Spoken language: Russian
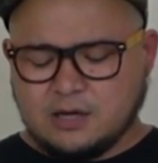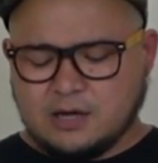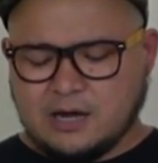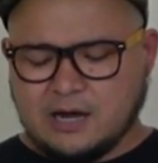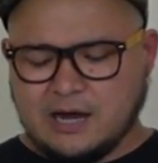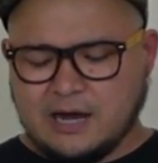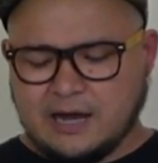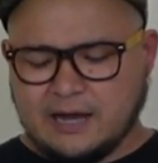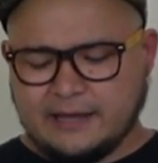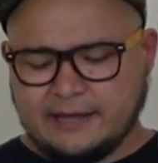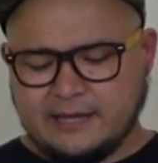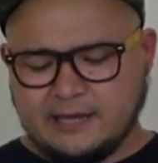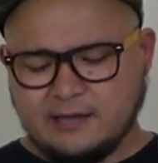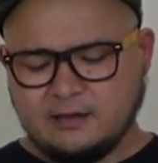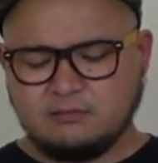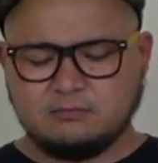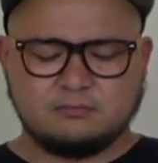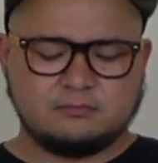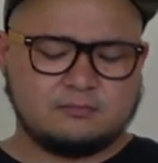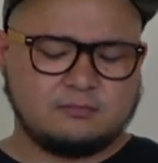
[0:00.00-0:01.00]
А,
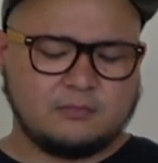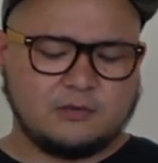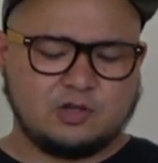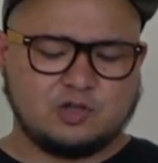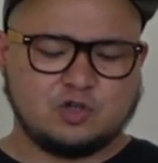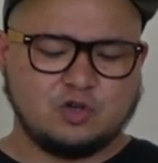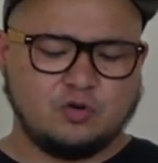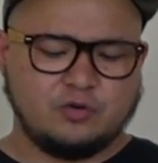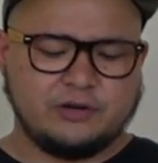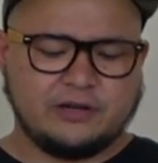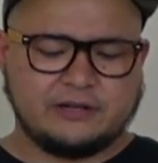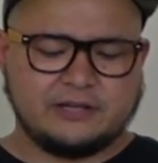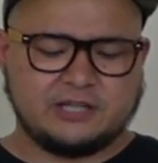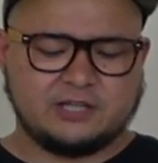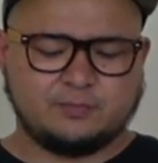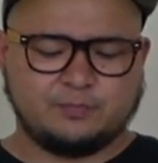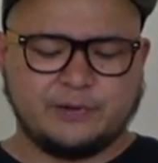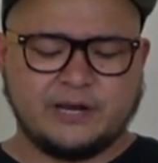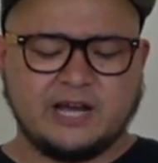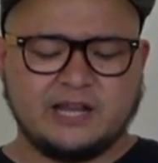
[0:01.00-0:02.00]
и что у них
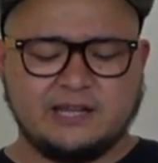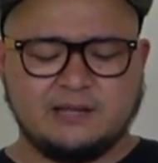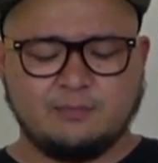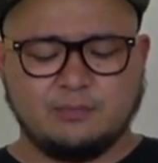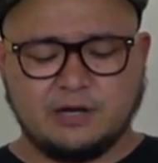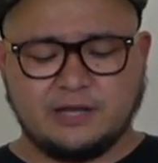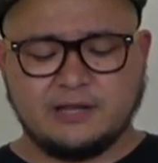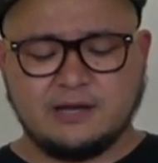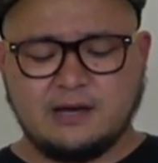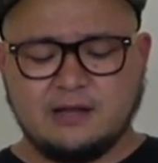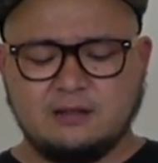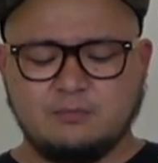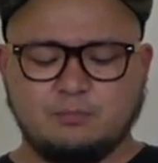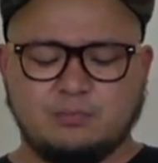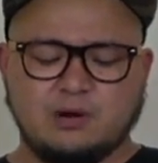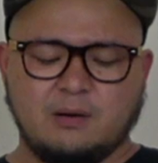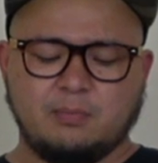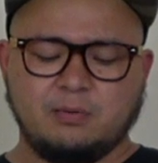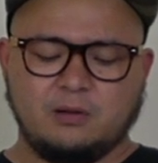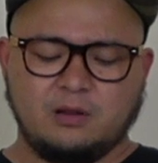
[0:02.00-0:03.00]
здесь? Пряный банан,
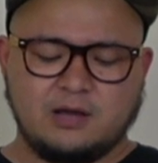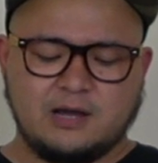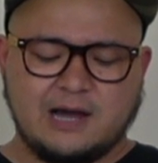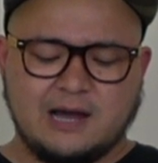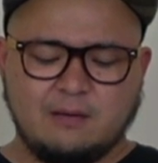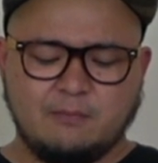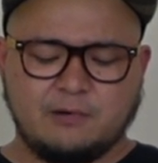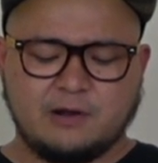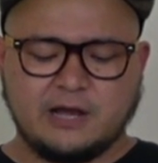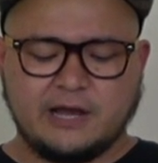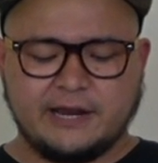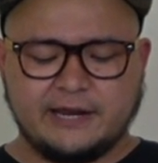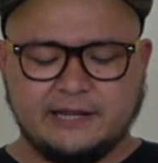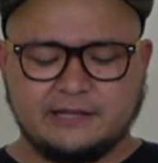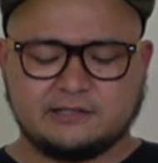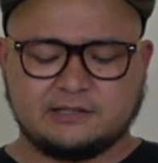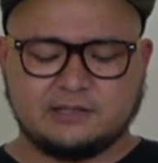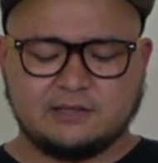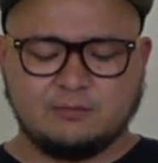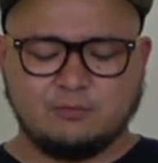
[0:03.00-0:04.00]
баблгам,
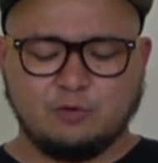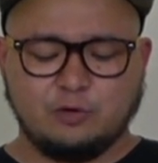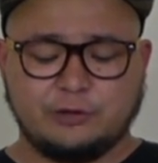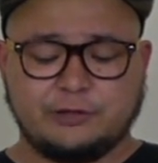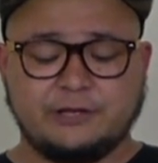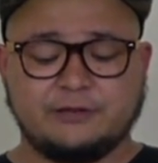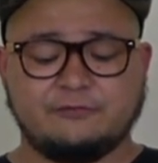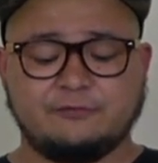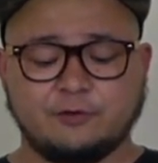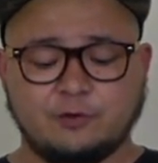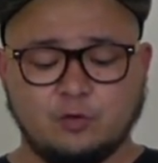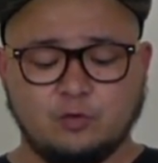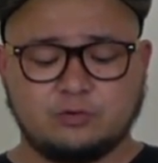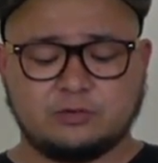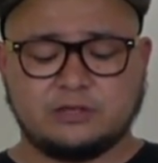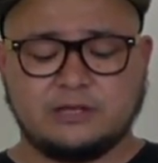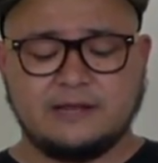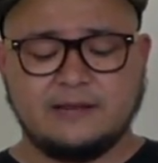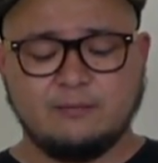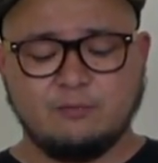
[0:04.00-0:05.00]
корица,
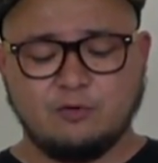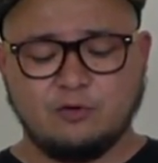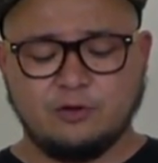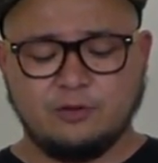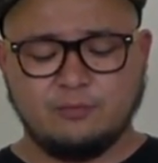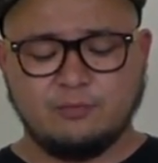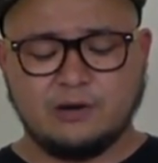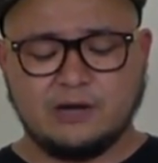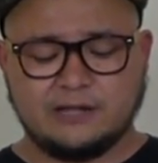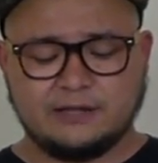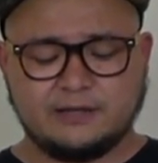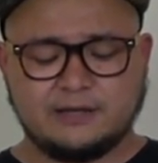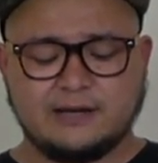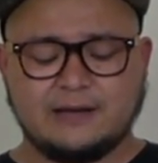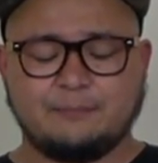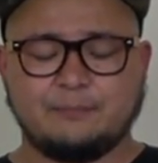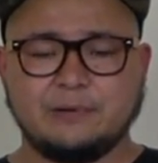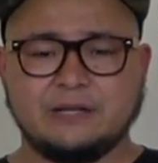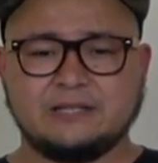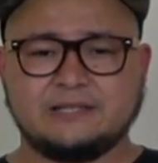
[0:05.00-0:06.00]
мультифрукт, лимон,
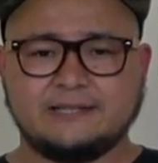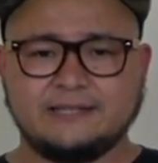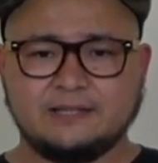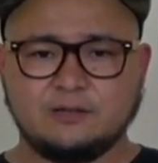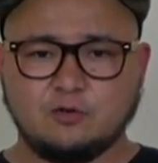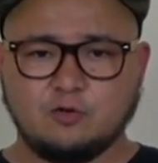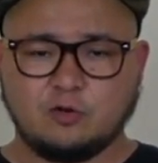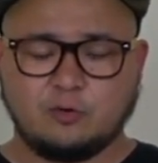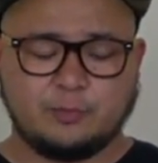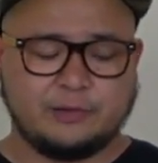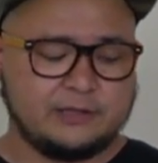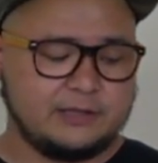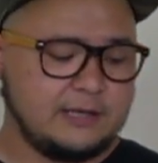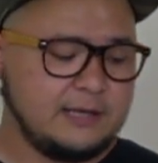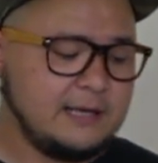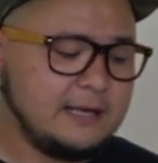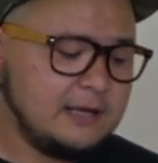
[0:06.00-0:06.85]
манго, апельсин, орбит.